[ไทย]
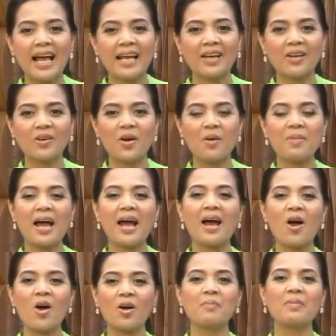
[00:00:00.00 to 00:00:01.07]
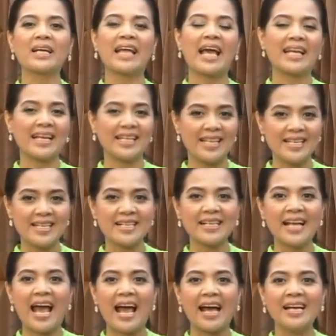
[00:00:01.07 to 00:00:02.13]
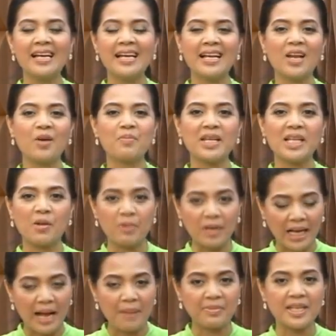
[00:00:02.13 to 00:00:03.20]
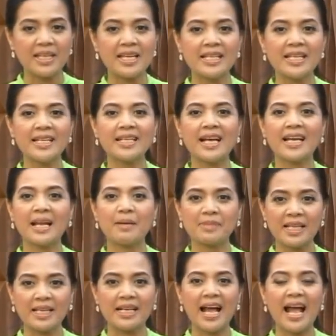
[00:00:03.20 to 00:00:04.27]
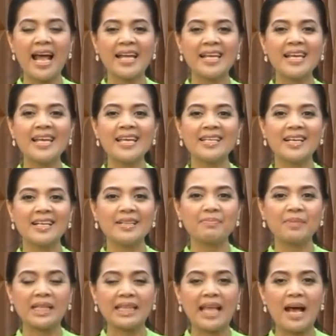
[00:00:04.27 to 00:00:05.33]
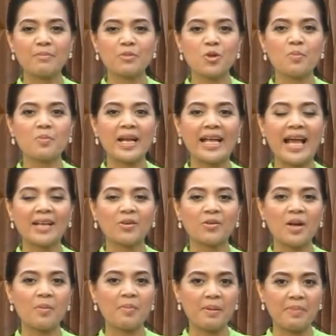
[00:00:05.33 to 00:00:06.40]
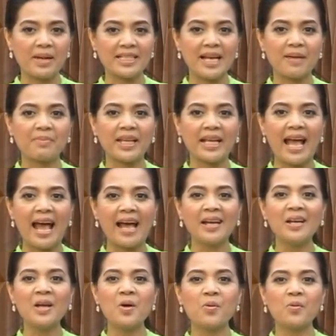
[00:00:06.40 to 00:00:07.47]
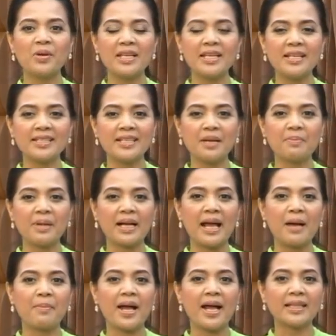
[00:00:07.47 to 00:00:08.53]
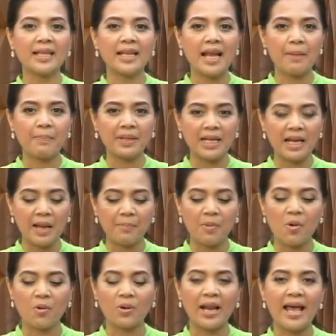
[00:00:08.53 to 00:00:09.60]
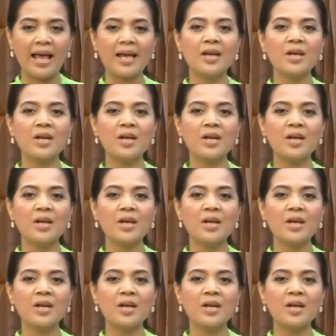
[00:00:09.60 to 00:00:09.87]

คะแล้วก็มาออกกำลังกายกันเยอะๆค่ะเรามีนวัตกรรมดีๆที่จะนำเสนอให้อย่าลืมติดตามชมรายการของเราเป็นประจำนะคะวันนี้ดิฉันภกามาศ ธนพัฒนพงษ์และ